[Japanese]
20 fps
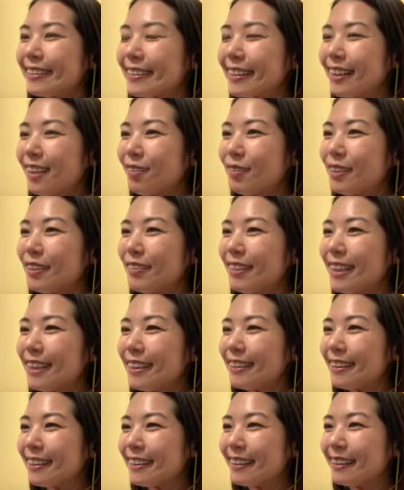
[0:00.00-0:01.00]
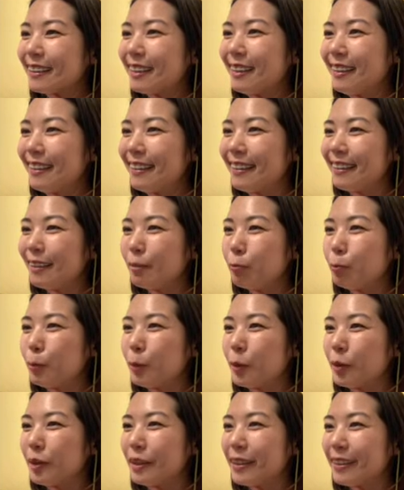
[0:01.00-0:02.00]
壁は何がっ
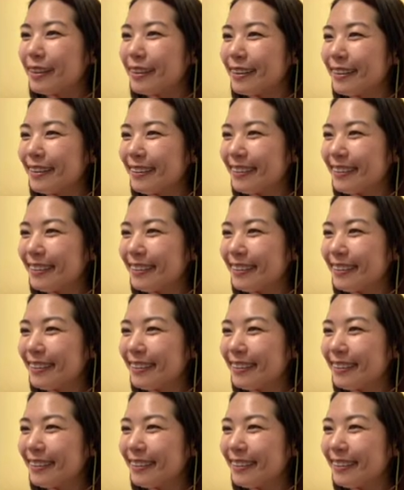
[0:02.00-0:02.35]
ぽい。